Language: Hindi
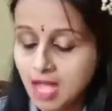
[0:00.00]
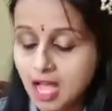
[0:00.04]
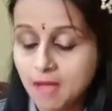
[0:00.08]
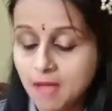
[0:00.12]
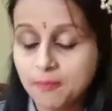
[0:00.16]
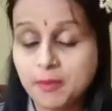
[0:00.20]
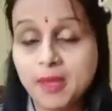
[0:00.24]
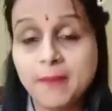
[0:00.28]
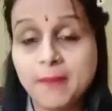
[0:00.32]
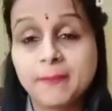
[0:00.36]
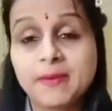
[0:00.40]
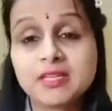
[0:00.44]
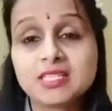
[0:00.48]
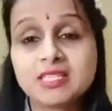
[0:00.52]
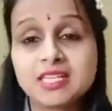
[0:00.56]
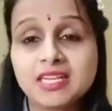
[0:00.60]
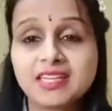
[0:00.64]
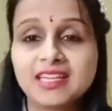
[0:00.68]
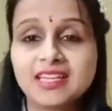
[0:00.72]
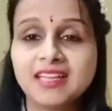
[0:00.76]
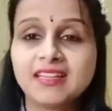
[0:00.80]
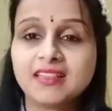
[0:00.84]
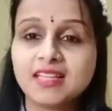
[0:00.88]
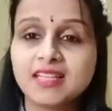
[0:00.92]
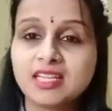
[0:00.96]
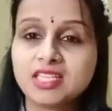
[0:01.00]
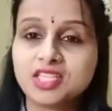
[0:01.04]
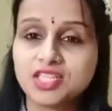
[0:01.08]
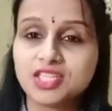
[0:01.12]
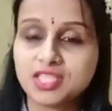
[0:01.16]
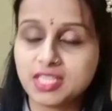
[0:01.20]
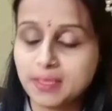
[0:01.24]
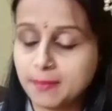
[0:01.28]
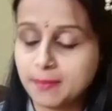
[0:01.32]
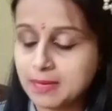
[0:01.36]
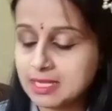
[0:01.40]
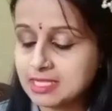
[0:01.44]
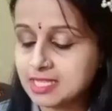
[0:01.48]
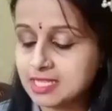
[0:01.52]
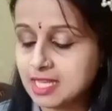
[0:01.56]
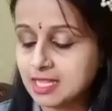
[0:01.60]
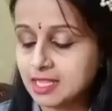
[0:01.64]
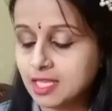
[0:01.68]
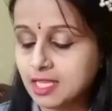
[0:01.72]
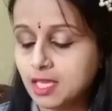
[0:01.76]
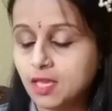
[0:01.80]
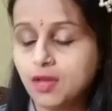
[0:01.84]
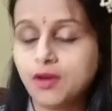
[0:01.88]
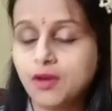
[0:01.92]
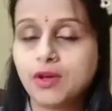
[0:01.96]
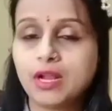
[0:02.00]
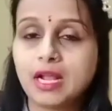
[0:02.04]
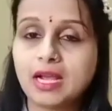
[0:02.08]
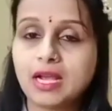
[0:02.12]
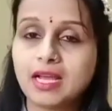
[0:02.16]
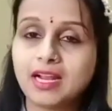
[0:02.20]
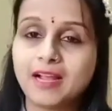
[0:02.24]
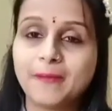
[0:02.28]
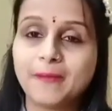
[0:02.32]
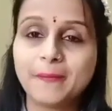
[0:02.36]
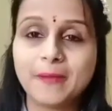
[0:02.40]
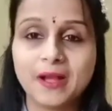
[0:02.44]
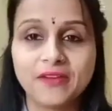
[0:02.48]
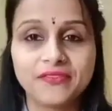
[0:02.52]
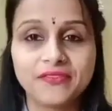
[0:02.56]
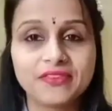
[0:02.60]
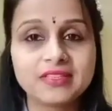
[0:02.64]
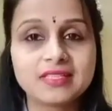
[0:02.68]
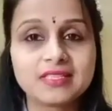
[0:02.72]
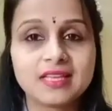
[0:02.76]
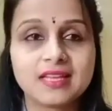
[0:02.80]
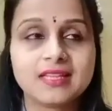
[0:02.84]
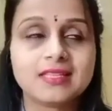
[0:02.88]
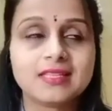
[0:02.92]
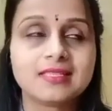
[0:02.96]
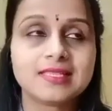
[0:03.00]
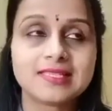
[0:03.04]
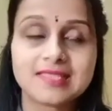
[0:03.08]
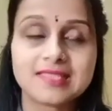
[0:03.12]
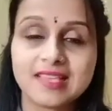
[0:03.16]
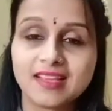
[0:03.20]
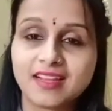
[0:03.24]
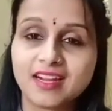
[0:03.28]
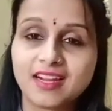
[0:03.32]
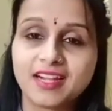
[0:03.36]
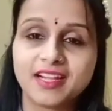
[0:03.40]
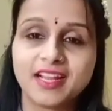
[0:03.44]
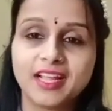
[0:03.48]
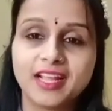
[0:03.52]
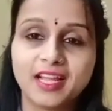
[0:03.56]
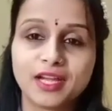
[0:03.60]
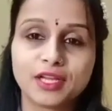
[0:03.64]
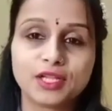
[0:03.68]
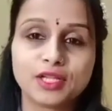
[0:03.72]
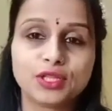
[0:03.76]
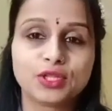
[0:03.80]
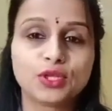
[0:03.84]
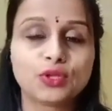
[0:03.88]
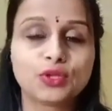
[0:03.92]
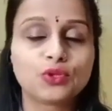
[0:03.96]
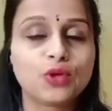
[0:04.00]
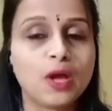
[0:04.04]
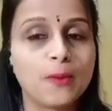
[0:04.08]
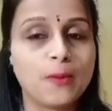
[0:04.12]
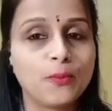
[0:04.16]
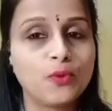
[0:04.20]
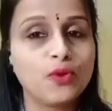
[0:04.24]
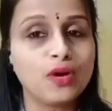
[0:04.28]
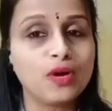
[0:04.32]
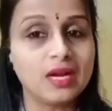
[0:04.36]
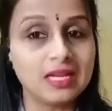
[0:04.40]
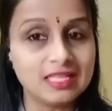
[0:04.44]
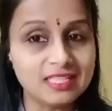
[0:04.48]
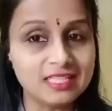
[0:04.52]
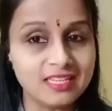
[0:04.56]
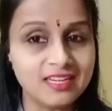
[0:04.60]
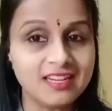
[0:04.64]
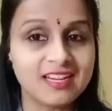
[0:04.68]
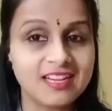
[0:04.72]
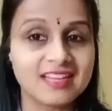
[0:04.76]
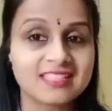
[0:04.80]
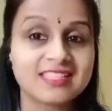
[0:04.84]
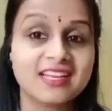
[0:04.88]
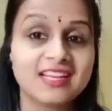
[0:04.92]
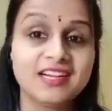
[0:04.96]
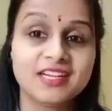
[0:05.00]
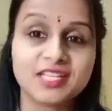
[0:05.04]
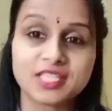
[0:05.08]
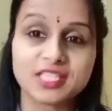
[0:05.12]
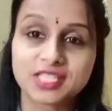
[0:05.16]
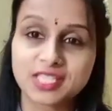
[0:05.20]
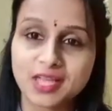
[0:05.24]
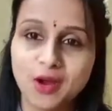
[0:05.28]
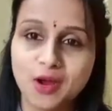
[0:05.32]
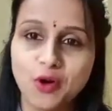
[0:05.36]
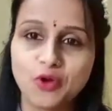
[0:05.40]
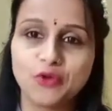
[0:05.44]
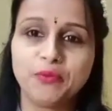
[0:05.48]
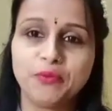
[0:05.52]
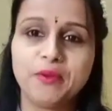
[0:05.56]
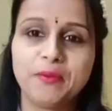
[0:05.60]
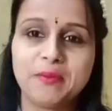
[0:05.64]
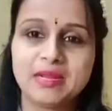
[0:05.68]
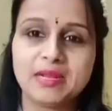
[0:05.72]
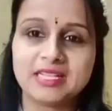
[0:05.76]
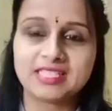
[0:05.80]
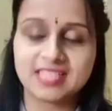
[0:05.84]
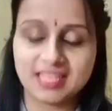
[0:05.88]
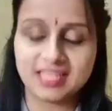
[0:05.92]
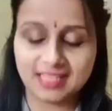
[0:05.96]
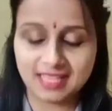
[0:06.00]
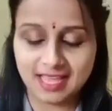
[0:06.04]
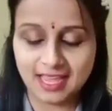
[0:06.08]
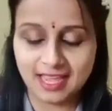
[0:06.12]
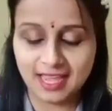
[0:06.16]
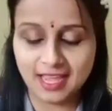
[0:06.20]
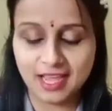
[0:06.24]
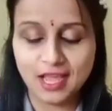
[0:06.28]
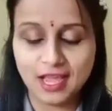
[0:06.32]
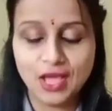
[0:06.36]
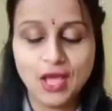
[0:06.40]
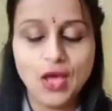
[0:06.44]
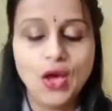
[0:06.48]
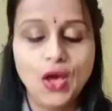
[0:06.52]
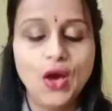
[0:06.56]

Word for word: आपके बजट के अंदर चीज़ें मिल जाती हैं और अगर आप काफ़ी सारी चीज़ें इकट्ठी खरीदते हो तो आपको अच्छा खासा डिस्काउंट भी मिल जाता है